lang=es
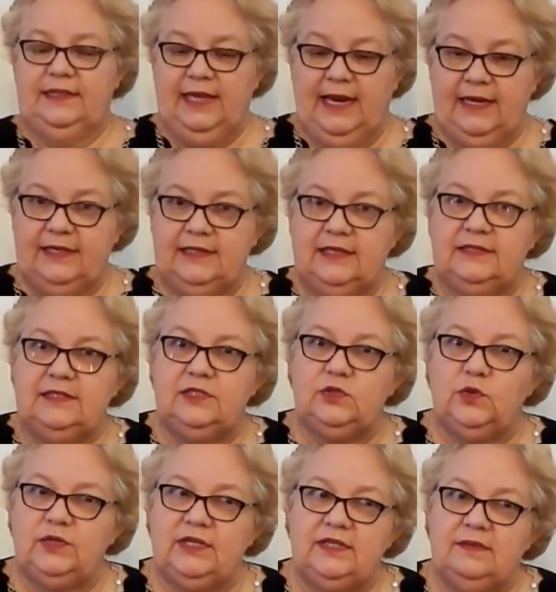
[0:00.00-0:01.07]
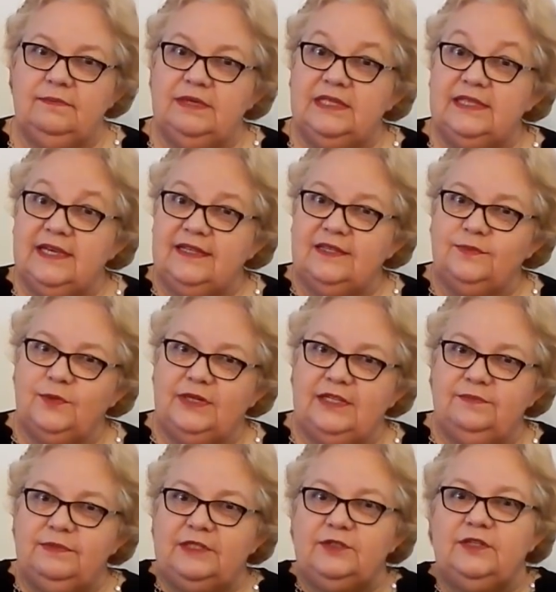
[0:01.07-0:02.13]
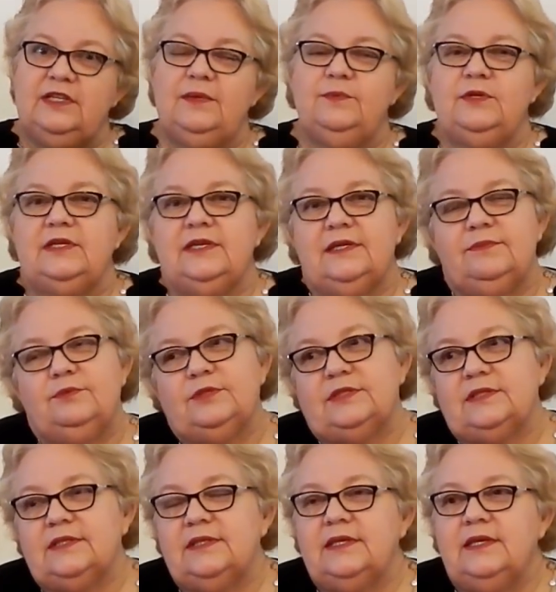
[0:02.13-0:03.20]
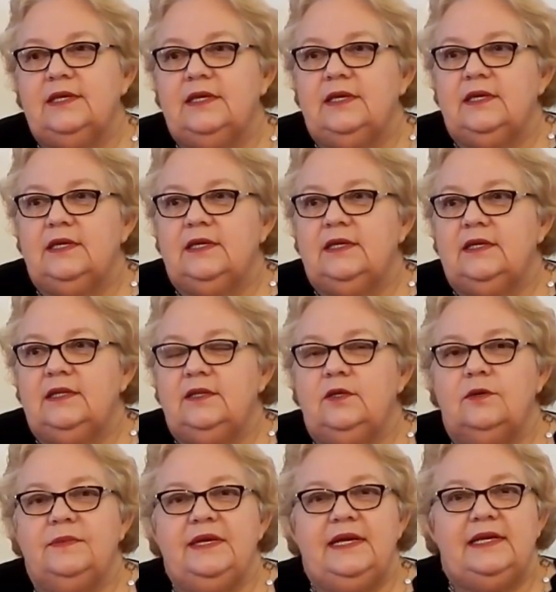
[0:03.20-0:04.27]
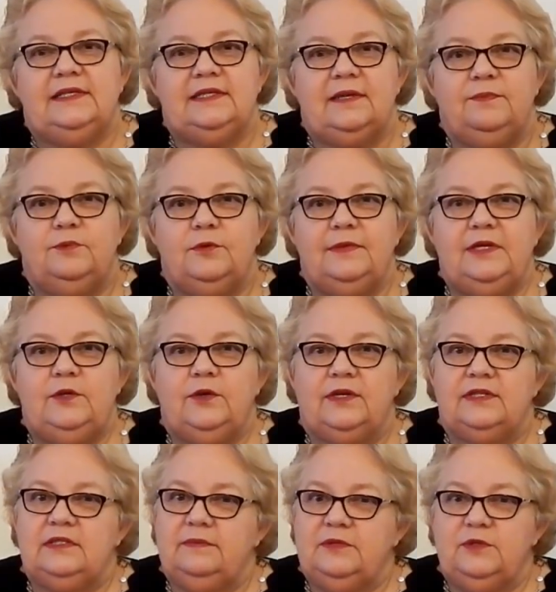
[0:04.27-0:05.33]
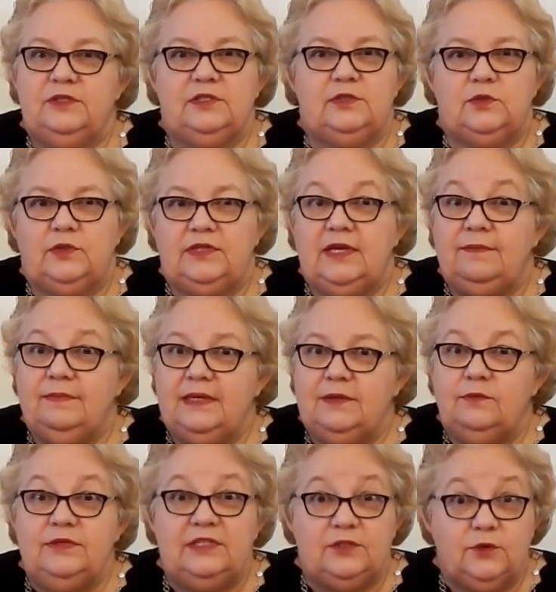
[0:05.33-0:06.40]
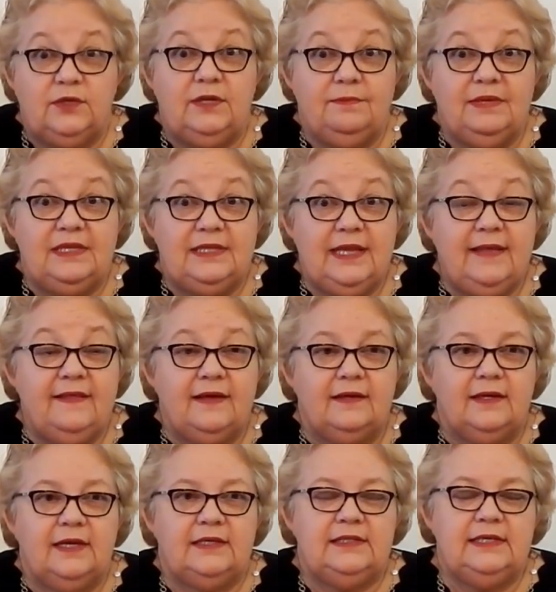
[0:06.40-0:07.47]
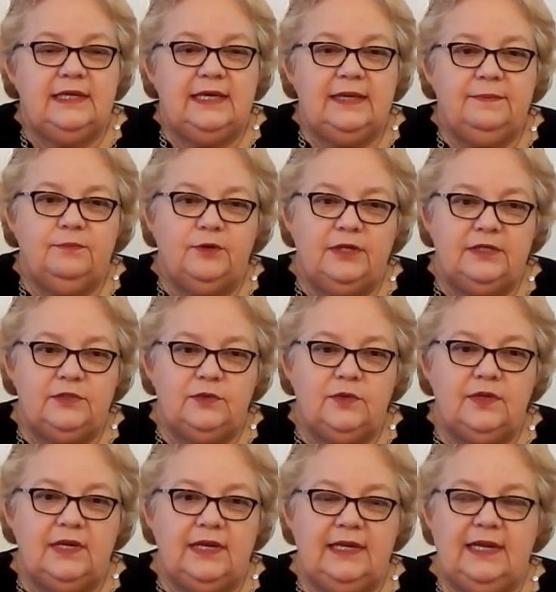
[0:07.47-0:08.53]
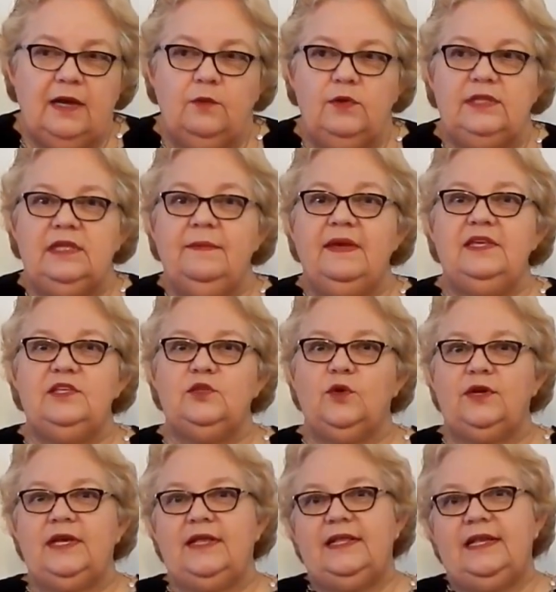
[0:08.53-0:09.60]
dar esas historias inventadas por las personas porque pues no merece el público recibir una historia, una historia inventada. Así que por eso la última historia